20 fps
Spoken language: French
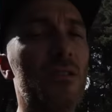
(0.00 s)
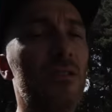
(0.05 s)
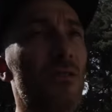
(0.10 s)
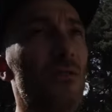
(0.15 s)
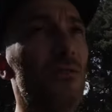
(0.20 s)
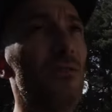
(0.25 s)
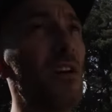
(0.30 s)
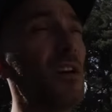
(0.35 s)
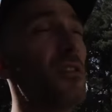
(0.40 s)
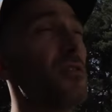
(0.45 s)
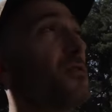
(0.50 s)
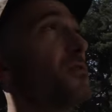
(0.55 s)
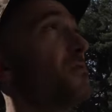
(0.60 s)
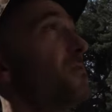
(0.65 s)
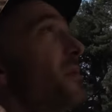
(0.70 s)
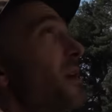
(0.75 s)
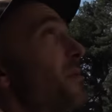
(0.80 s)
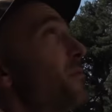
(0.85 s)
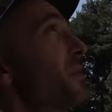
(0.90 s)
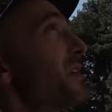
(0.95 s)
Je viens de
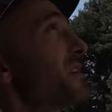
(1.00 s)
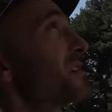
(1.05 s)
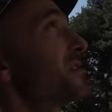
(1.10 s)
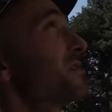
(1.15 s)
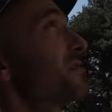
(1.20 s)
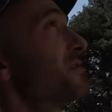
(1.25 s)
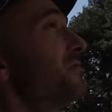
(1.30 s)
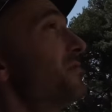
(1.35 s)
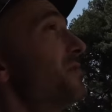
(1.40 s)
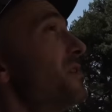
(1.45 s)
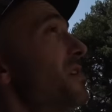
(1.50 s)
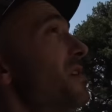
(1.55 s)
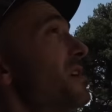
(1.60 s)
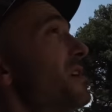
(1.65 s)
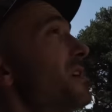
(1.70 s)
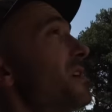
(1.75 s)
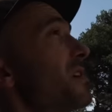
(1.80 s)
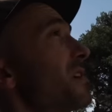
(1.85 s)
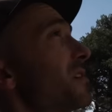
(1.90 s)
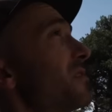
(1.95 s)

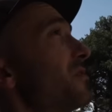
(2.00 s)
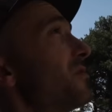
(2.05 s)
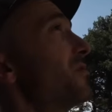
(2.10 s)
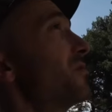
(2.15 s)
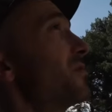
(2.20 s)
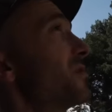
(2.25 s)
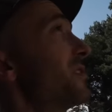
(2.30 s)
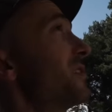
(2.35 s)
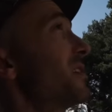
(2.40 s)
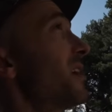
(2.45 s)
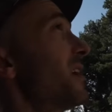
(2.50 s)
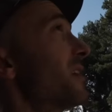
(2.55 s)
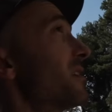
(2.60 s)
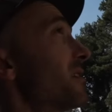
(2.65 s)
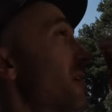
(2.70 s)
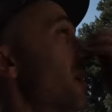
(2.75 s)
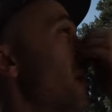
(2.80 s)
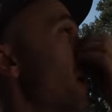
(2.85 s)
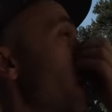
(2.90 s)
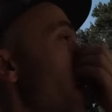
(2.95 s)
m'apercevoir que le
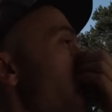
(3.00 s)
cadre